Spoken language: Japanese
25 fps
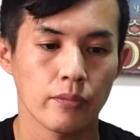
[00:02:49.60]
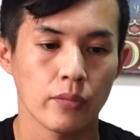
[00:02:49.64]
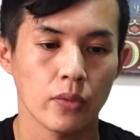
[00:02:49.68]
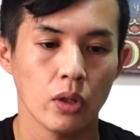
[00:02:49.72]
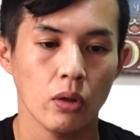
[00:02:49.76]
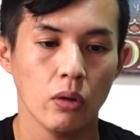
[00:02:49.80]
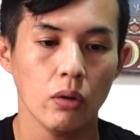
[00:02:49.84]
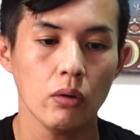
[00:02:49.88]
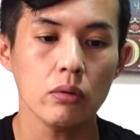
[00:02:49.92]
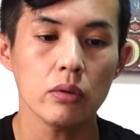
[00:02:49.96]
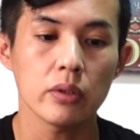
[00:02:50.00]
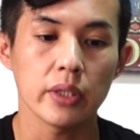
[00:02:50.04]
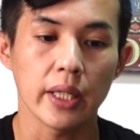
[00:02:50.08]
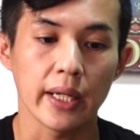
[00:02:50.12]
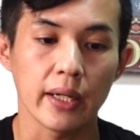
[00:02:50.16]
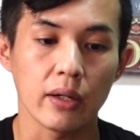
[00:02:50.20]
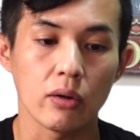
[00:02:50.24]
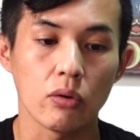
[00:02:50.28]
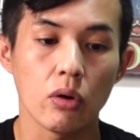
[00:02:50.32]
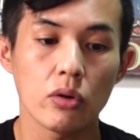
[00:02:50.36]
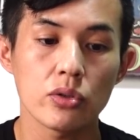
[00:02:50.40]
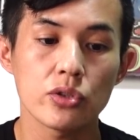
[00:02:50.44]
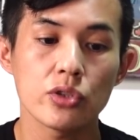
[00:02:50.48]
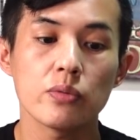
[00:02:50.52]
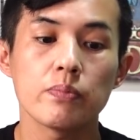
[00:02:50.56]
ほんで
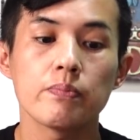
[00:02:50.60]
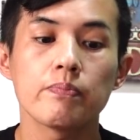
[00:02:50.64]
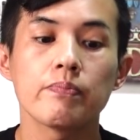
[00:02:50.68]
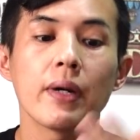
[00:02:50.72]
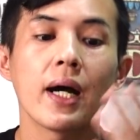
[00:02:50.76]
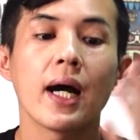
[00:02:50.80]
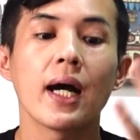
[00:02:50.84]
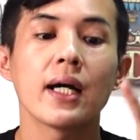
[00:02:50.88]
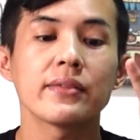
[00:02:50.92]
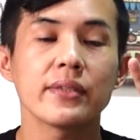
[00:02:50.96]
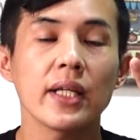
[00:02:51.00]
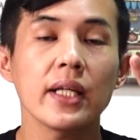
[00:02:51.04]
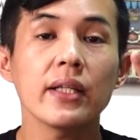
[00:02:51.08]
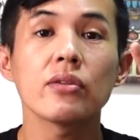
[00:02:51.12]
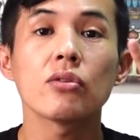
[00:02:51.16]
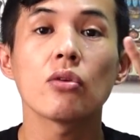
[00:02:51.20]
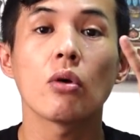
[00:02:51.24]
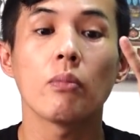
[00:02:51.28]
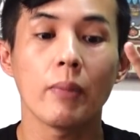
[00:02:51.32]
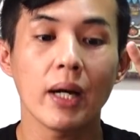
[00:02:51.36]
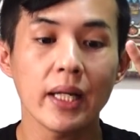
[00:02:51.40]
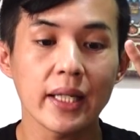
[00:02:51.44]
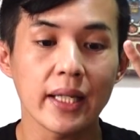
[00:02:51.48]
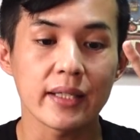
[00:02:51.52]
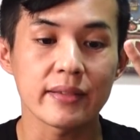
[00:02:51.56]
ごじゅっ
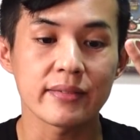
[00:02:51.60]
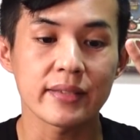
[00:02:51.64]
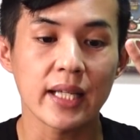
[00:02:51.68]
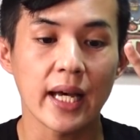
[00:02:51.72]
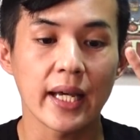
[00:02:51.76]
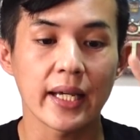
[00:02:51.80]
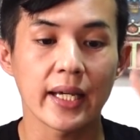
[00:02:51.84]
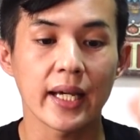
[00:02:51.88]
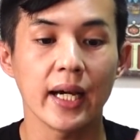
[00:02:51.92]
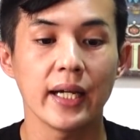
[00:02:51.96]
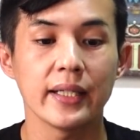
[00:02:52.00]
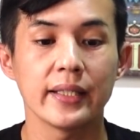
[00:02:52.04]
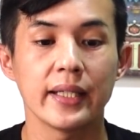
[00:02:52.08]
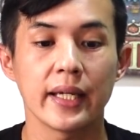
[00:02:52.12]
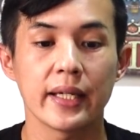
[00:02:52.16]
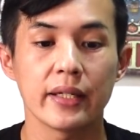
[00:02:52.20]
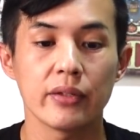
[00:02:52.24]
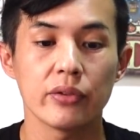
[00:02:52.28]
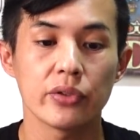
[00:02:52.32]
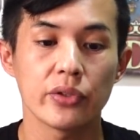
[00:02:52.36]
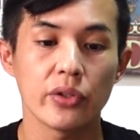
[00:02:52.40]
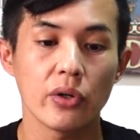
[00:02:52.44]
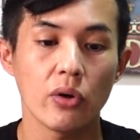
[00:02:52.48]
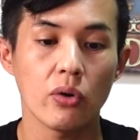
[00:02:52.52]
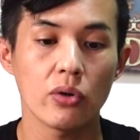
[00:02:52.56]
パーセント まで再開でき
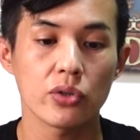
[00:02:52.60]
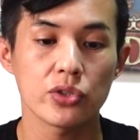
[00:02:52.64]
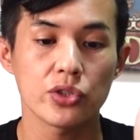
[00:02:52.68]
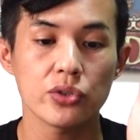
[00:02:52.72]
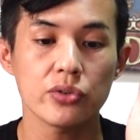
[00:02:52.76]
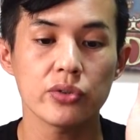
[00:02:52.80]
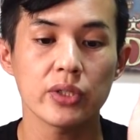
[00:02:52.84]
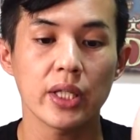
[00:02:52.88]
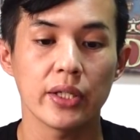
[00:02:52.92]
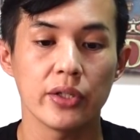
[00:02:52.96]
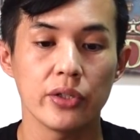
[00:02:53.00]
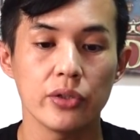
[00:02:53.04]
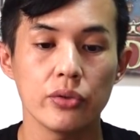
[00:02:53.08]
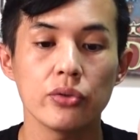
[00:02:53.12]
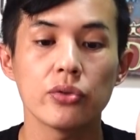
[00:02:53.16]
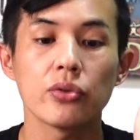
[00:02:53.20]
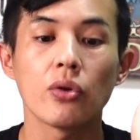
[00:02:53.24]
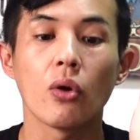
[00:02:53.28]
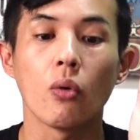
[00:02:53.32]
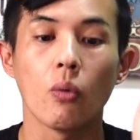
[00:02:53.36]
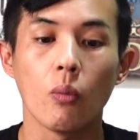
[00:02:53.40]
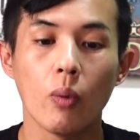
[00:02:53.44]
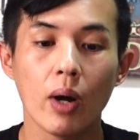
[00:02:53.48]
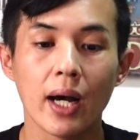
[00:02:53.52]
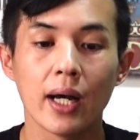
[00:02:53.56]
る業種っていう
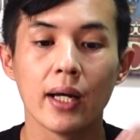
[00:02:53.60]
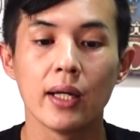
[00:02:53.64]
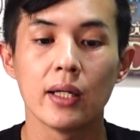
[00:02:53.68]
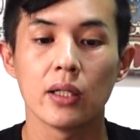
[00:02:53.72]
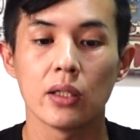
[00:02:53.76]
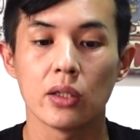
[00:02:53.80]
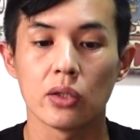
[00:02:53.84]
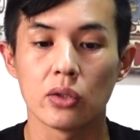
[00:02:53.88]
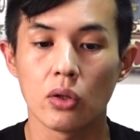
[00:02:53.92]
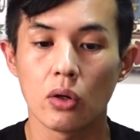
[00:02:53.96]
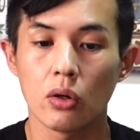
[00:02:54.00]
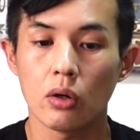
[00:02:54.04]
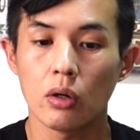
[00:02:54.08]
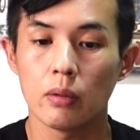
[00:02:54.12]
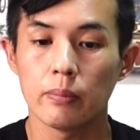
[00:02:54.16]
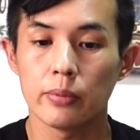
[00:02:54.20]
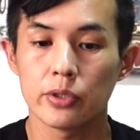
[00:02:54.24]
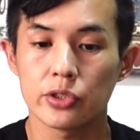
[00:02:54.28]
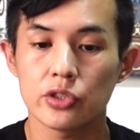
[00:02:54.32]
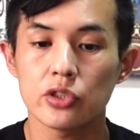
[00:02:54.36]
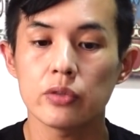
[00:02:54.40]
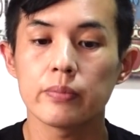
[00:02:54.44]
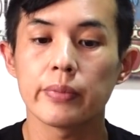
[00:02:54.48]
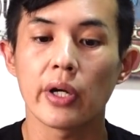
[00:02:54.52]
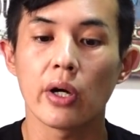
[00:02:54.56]
のは動
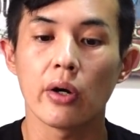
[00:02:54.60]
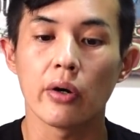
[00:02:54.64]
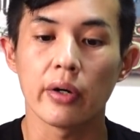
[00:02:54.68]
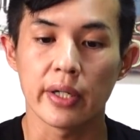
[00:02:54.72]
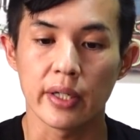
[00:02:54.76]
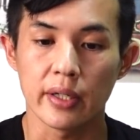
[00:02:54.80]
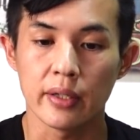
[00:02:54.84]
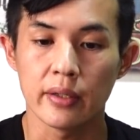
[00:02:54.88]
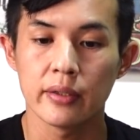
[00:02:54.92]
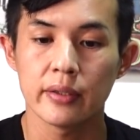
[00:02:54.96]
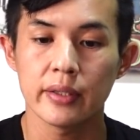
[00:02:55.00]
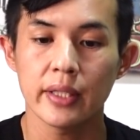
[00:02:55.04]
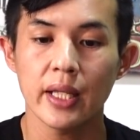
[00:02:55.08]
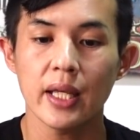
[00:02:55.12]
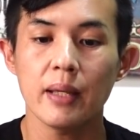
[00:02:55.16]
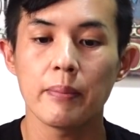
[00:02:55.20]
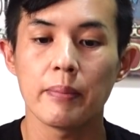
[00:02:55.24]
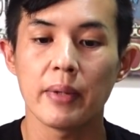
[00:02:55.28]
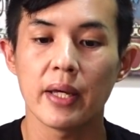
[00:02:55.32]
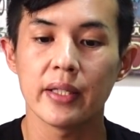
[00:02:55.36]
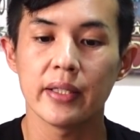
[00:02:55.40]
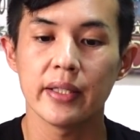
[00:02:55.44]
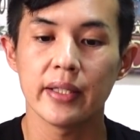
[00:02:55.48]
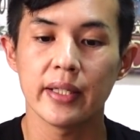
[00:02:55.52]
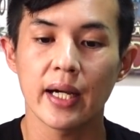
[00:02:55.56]
物病院で
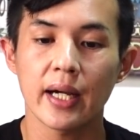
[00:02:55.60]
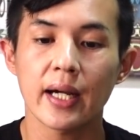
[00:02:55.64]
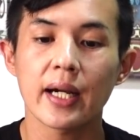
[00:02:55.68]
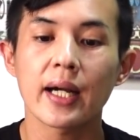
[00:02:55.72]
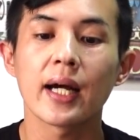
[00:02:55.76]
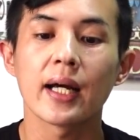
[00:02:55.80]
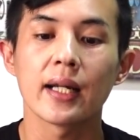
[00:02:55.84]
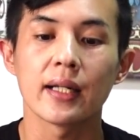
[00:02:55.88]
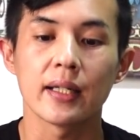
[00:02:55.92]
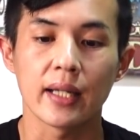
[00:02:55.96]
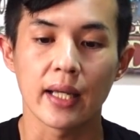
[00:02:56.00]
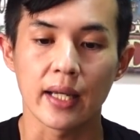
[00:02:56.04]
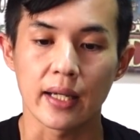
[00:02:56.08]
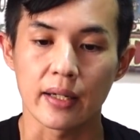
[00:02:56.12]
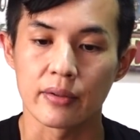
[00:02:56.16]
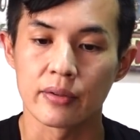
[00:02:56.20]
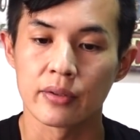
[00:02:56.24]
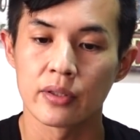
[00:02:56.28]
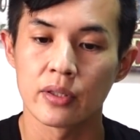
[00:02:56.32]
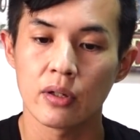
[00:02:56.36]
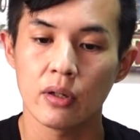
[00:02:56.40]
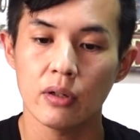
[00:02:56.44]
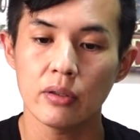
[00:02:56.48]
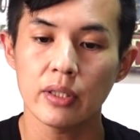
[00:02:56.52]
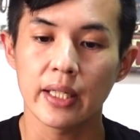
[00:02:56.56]
メディア関連、
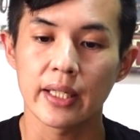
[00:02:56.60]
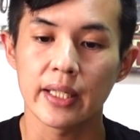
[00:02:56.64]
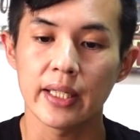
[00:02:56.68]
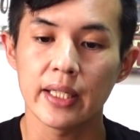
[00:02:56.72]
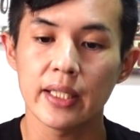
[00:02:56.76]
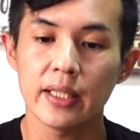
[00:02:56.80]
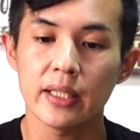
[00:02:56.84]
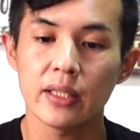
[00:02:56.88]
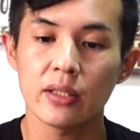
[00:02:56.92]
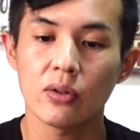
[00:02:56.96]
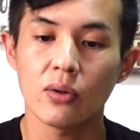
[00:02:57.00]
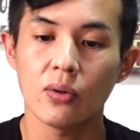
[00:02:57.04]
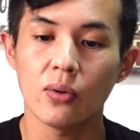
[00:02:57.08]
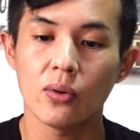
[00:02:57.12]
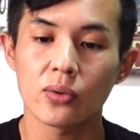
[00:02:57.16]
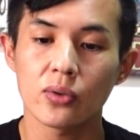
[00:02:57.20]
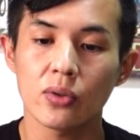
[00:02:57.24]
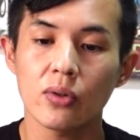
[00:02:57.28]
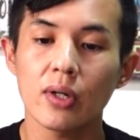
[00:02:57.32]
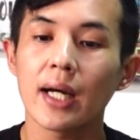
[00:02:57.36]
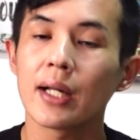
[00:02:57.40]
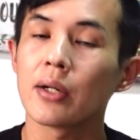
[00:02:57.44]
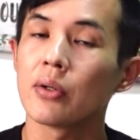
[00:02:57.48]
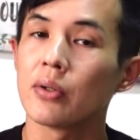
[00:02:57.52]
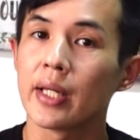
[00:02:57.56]
ほんで銀行
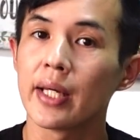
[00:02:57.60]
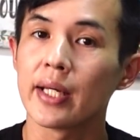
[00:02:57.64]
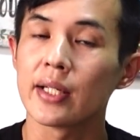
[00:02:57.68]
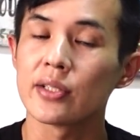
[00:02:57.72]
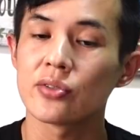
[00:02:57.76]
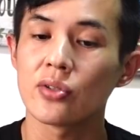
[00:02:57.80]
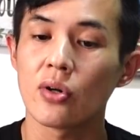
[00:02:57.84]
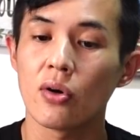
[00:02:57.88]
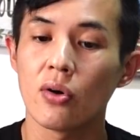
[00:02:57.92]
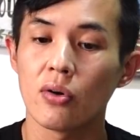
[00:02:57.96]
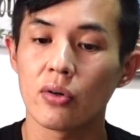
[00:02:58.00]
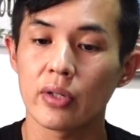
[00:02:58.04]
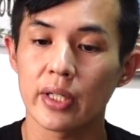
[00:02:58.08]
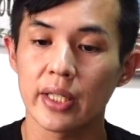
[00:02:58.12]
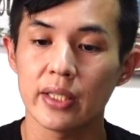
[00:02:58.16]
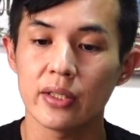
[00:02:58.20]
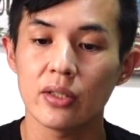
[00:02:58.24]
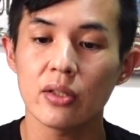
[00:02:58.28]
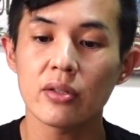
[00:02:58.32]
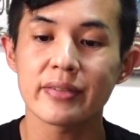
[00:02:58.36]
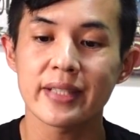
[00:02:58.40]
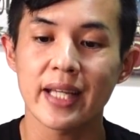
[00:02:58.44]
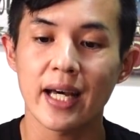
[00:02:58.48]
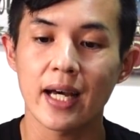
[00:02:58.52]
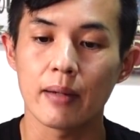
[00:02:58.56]
とかのね送金
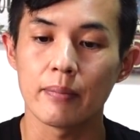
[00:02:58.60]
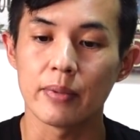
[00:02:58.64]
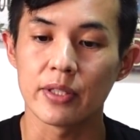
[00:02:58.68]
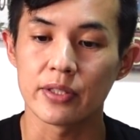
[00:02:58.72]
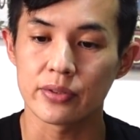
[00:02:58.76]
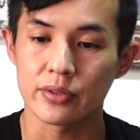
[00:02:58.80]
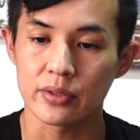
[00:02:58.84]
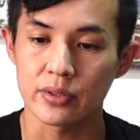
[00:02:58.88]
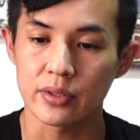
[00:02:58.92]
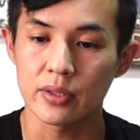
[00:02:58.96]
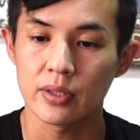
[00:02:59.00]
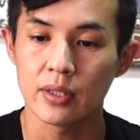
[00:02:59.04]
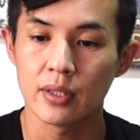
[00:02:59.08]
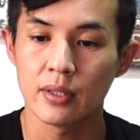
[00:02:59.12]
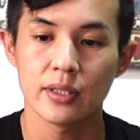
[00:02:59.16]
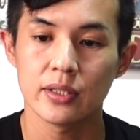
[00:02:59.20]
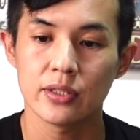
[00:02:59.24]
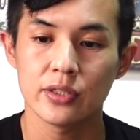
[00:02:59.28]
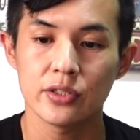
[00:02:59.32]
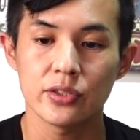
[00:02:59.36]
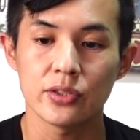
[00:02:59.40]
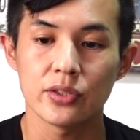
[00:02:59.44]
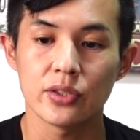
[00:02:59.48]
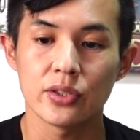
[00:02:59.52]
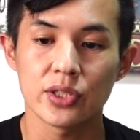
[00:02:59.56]
のサービス、
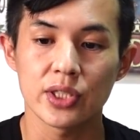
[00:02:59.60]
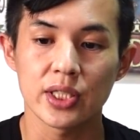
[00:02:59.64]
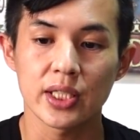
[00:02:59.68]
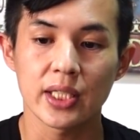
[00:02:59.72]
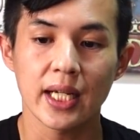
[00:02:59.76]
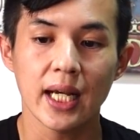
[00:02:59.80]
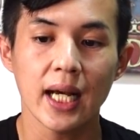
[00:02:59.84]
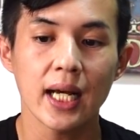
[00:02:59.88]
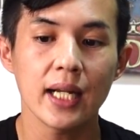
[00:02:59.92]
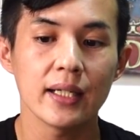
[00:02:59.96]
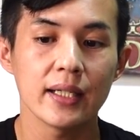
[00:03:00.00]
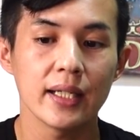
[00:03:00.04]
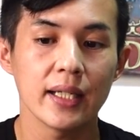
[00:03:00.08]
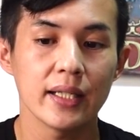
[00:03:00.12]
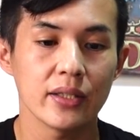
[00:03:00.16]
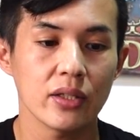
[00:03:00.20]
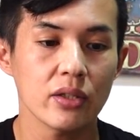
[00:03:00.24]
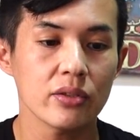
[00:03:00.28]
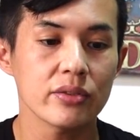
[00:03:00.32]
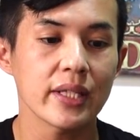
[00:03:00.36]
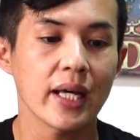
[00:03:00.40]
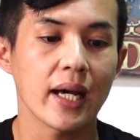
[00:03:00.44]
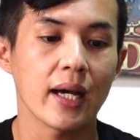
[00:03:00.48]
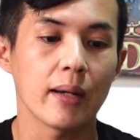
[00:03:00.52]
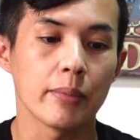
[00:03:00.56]
通信関連
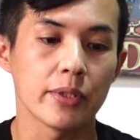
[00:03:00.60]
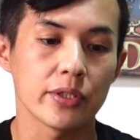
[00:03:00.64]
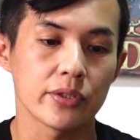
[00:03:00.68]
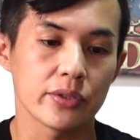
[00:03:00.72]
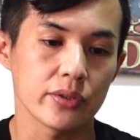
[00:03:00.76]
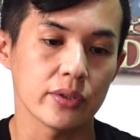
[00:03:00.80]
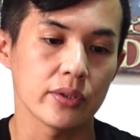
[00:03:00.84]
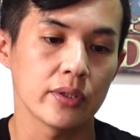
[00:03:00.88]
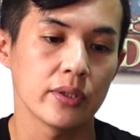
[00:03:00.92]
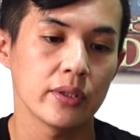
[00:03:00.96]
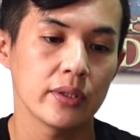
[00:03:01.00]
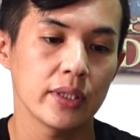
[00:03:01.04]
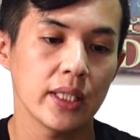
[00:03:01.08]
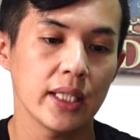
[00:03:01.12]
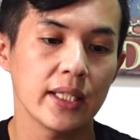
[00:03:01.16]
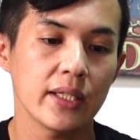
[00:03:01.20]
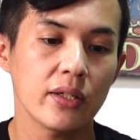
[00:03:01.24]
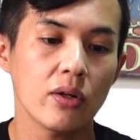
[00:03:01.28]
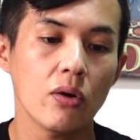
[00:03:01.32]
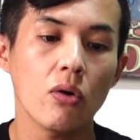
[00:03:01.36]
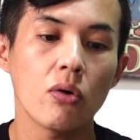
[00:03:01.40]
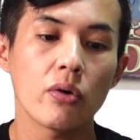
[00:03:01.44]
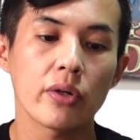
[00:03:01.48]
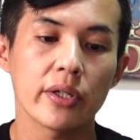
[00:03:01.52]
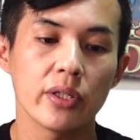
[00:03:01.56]
のサービスで、
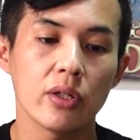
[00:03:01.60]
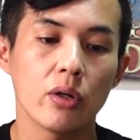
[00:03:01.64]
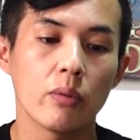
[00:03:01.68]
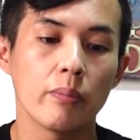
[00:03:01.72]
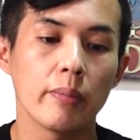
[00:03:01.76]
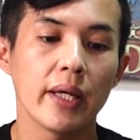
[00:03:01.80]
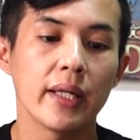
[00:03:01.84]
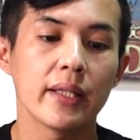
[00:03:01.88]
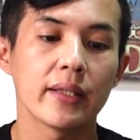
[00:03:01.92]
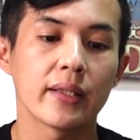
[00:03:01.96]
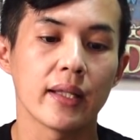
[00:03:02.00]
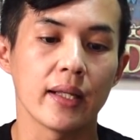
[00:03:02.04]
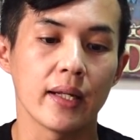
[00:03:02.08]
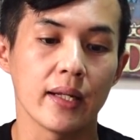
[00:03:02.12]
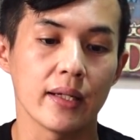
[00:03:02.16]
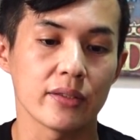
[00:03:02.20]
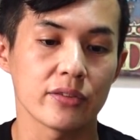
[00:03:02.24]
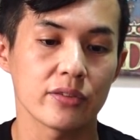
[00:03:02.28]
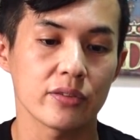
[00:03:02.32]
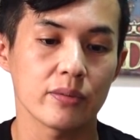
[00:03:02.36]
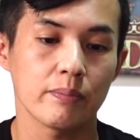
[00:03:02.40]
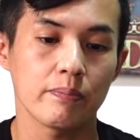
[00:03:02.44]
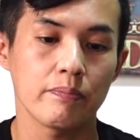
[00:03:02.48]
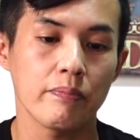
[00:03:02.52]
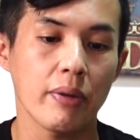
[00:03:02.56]
飛行機の
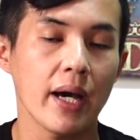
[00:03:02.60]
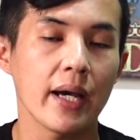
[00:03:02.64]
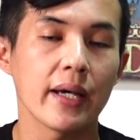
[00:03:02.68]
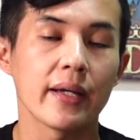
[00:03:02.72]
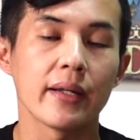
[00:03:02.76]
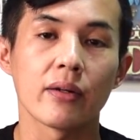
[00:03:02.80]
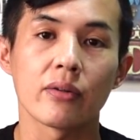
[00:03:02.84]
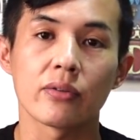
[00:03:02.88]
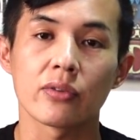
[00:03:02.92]
メンテナンス、パイロッ